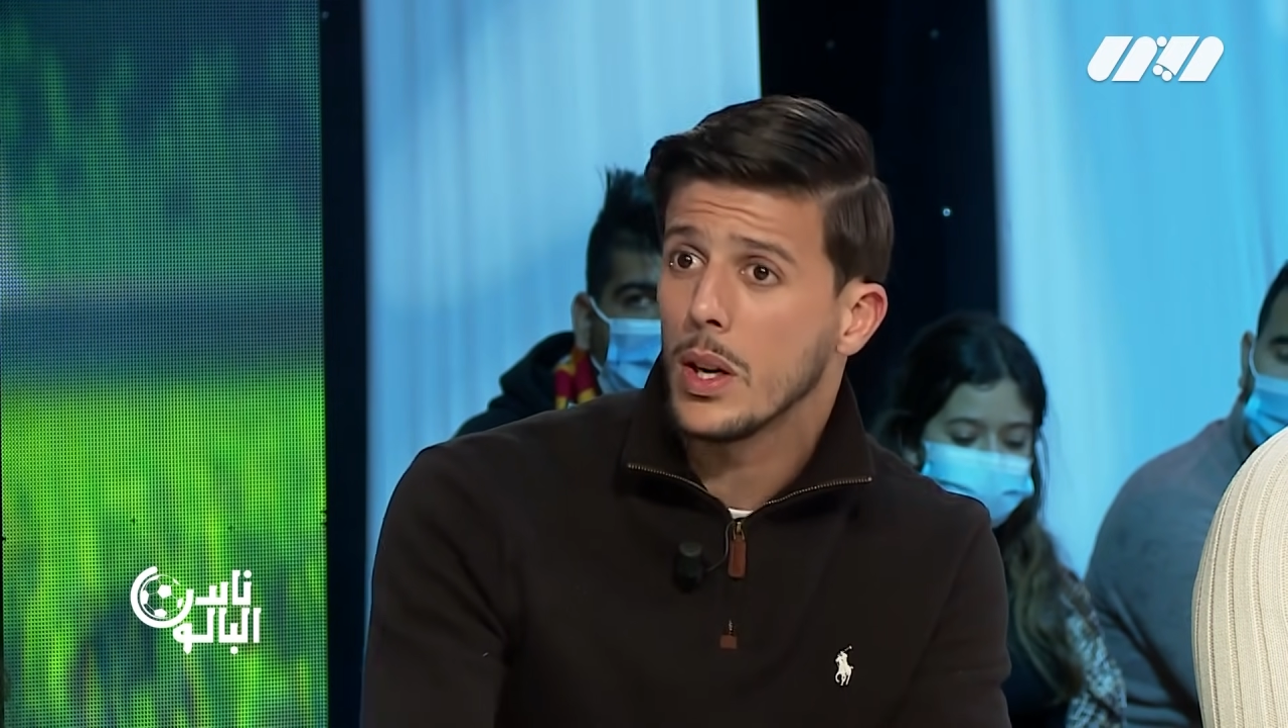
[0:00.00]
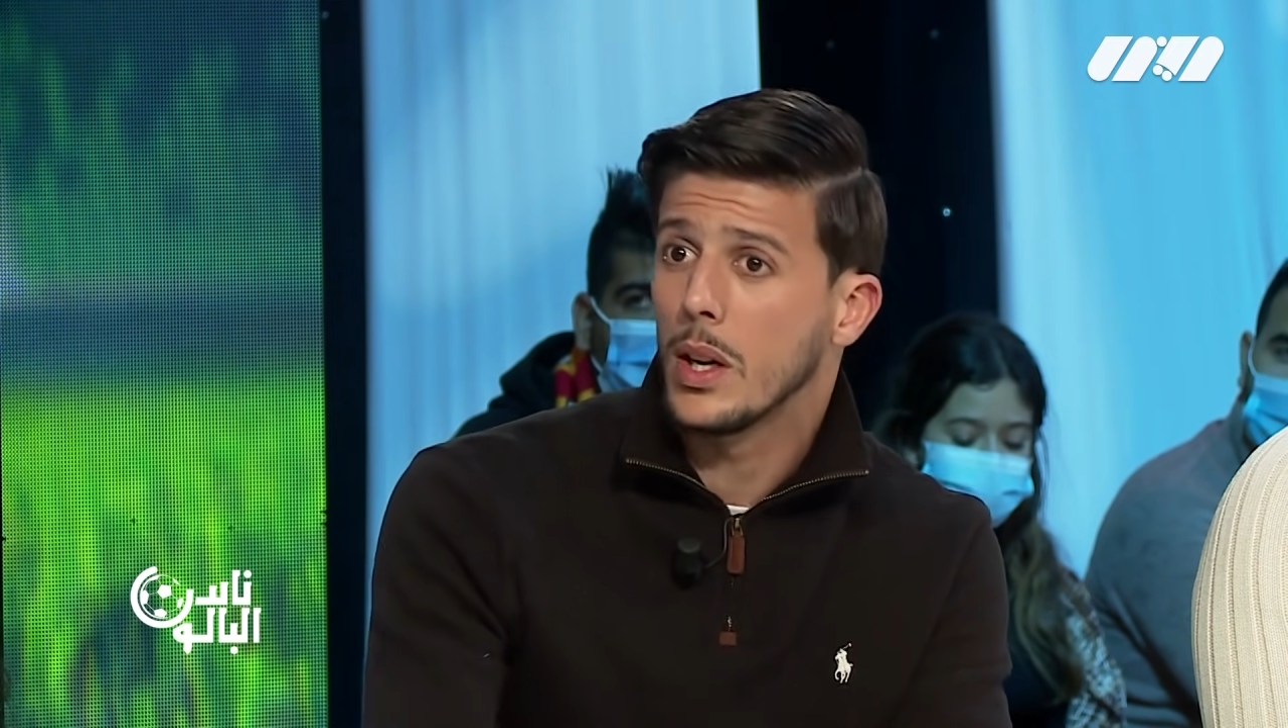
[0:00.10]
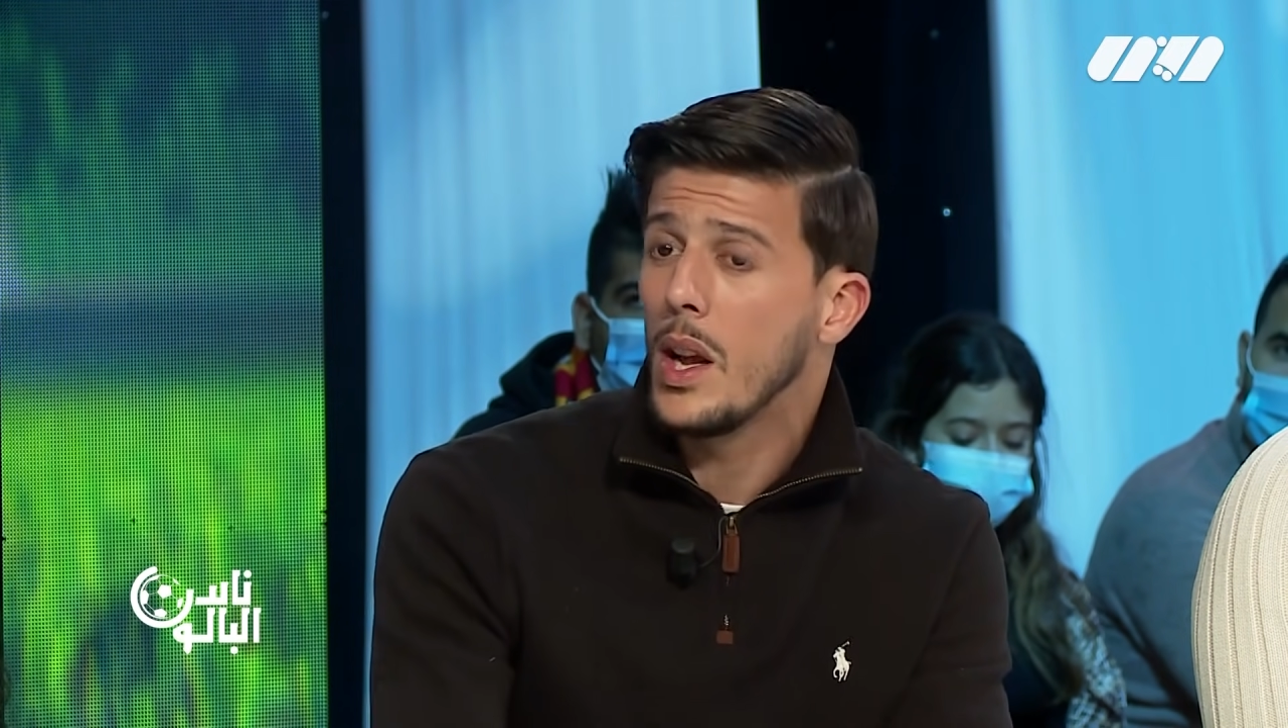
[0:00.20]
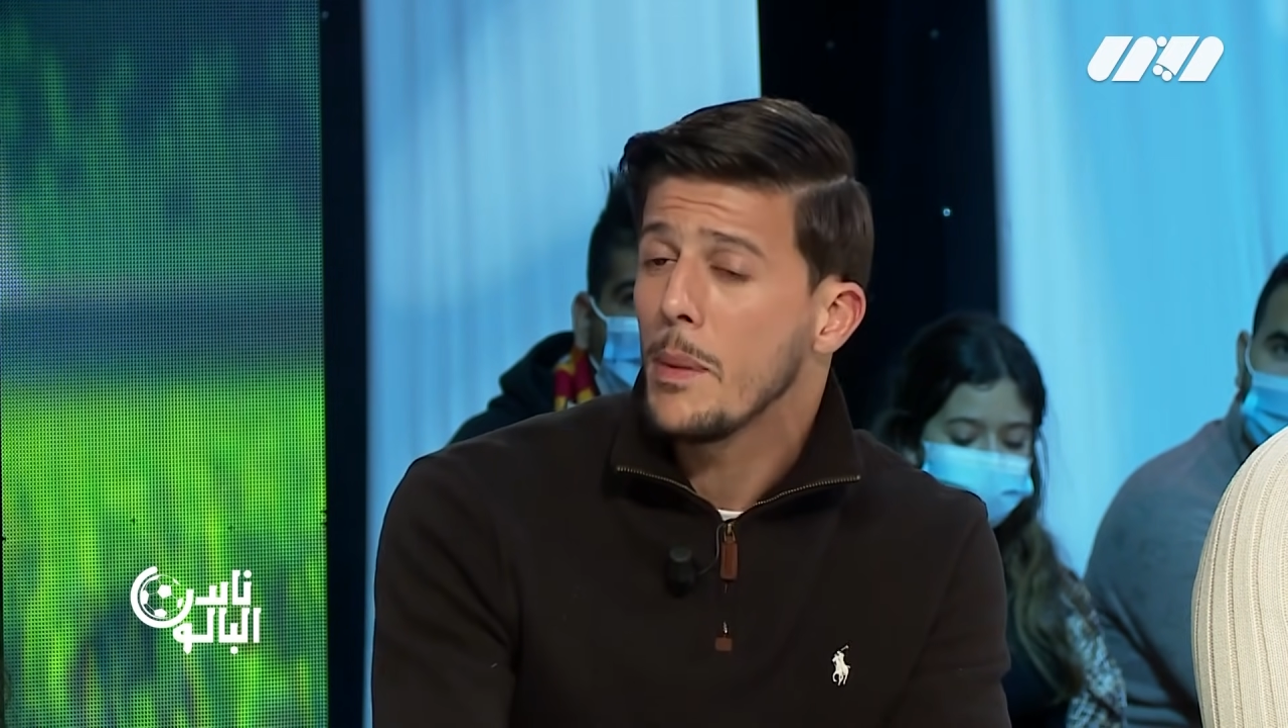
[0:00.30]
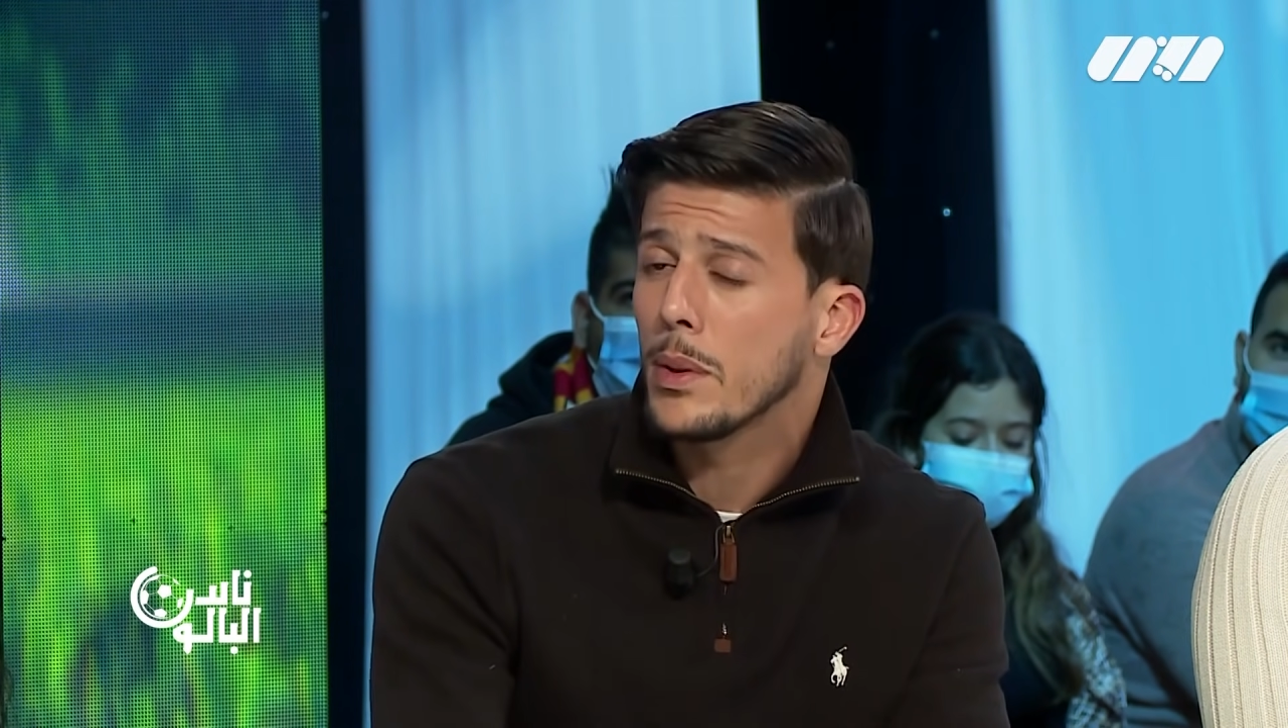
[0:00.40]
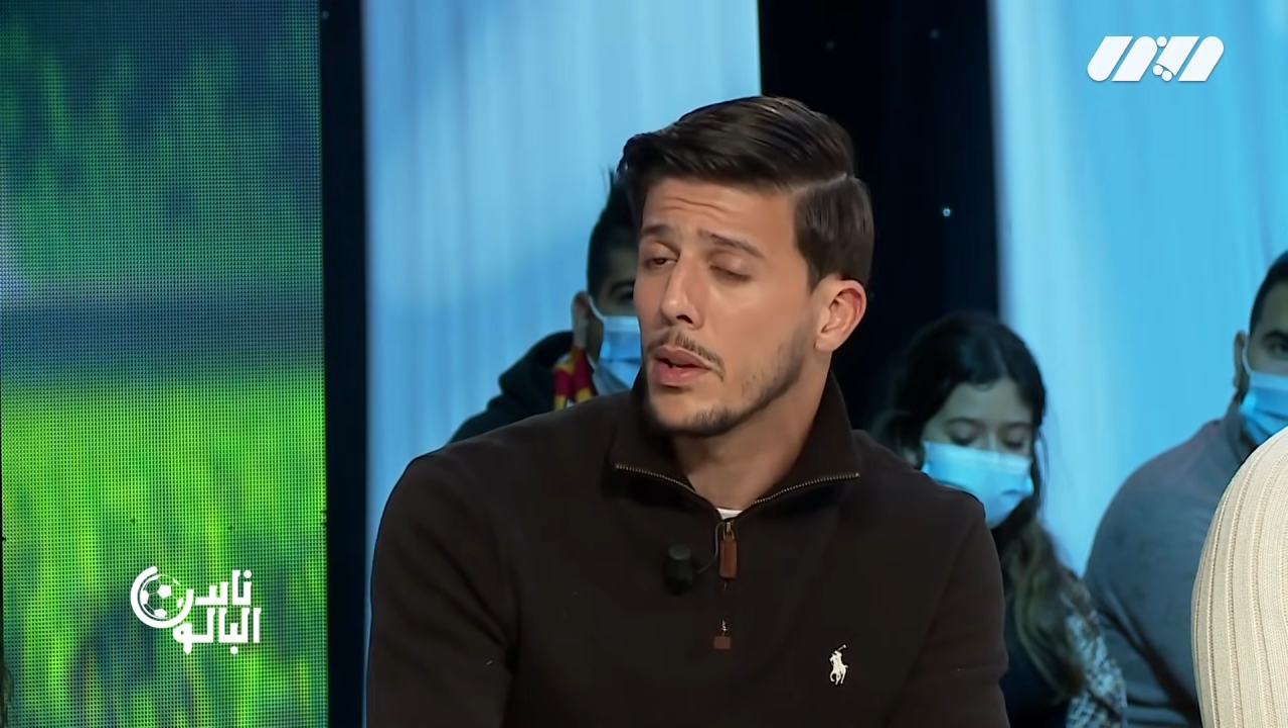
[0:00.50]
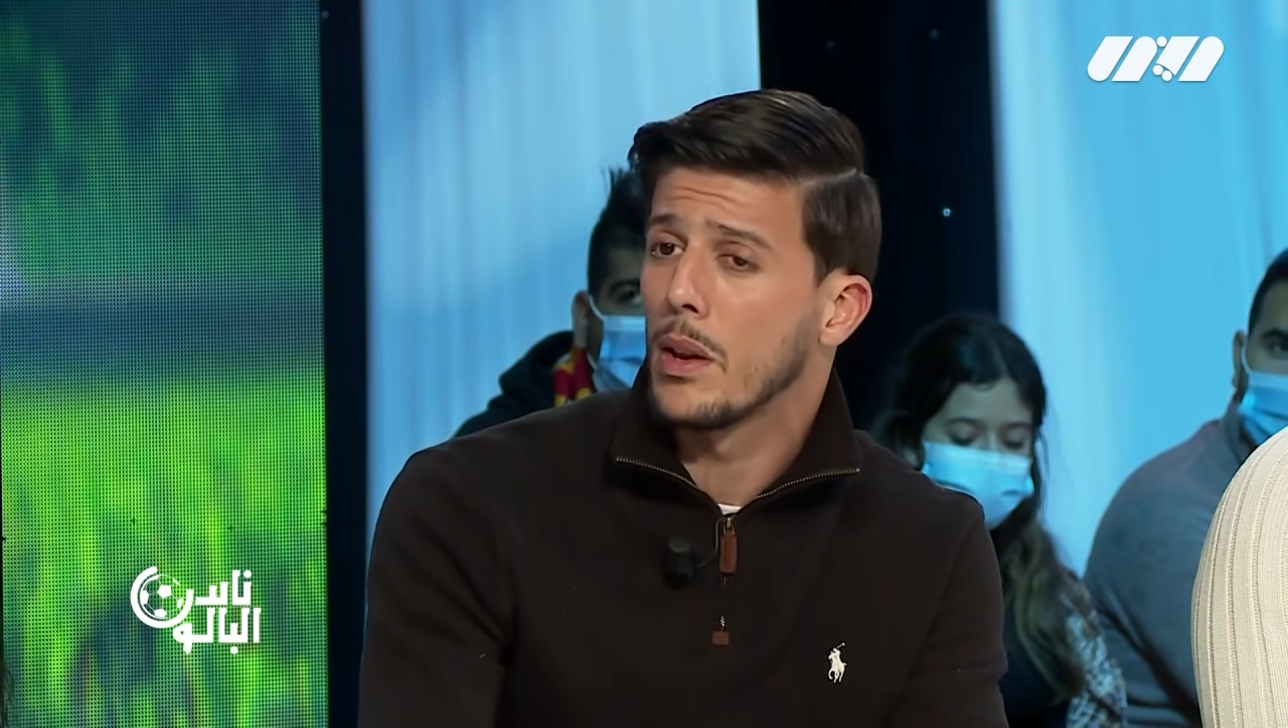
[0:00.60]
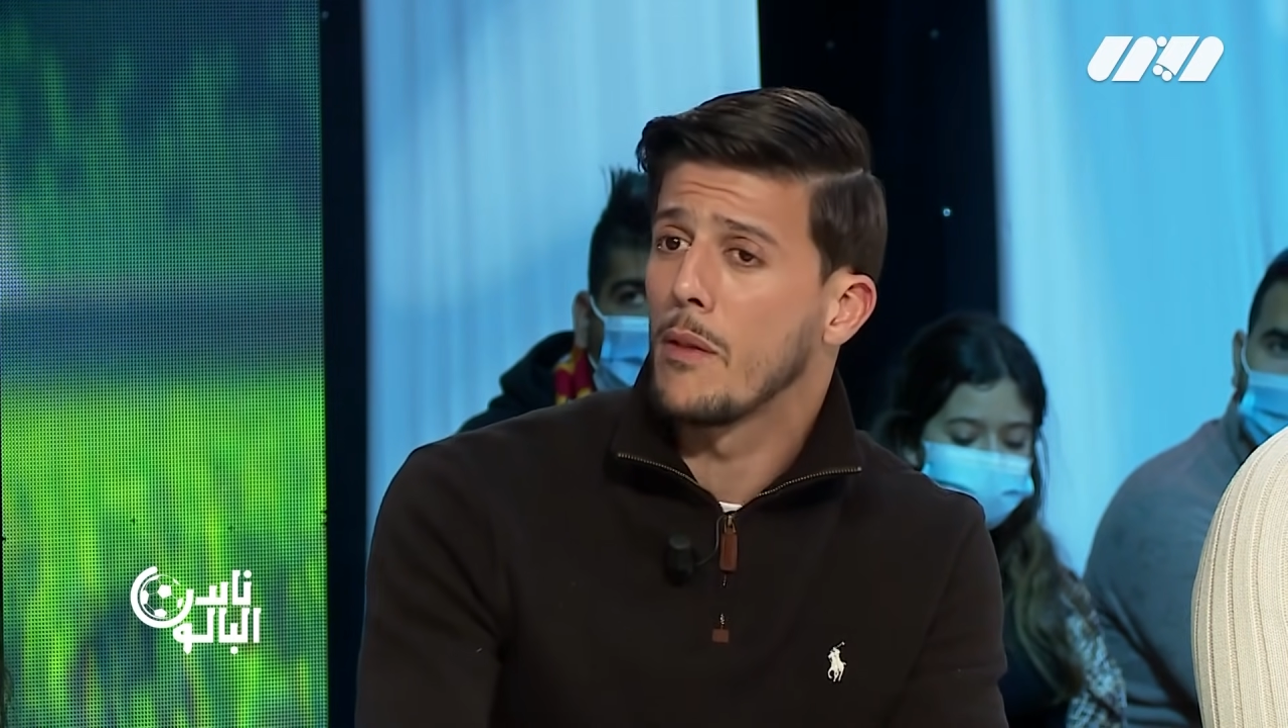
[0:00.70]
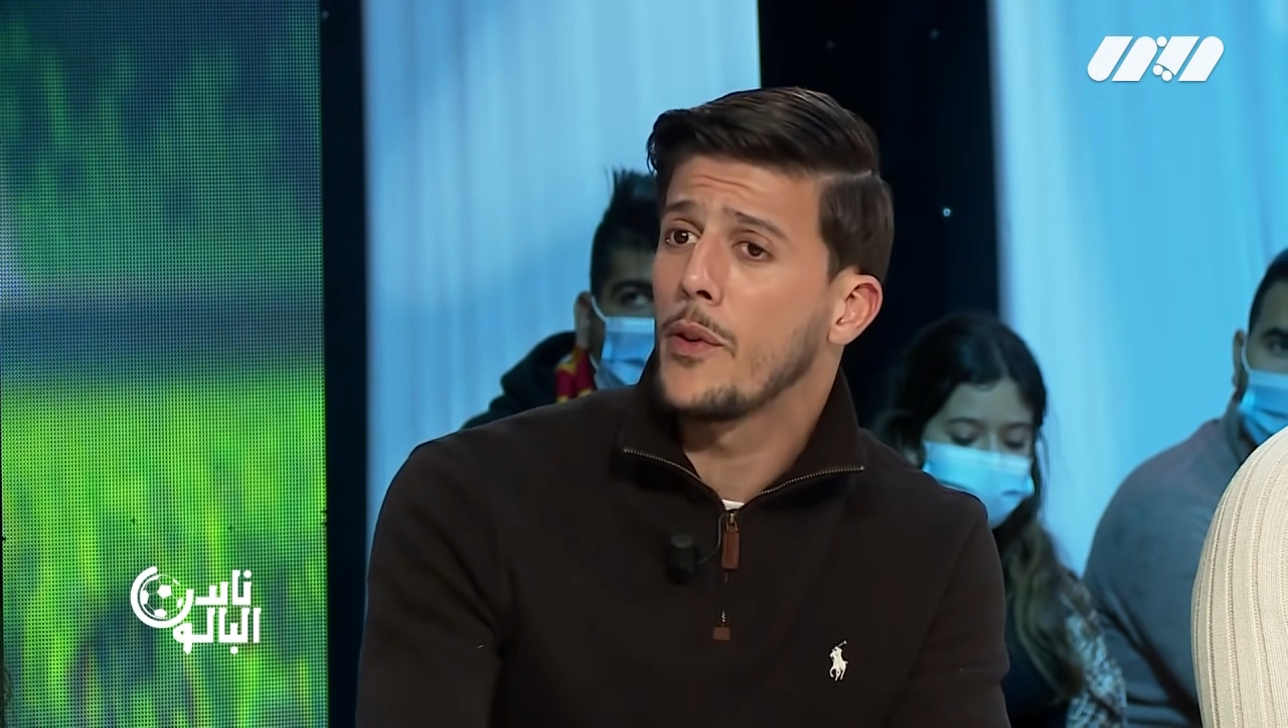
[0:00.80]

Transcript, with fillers: لعبت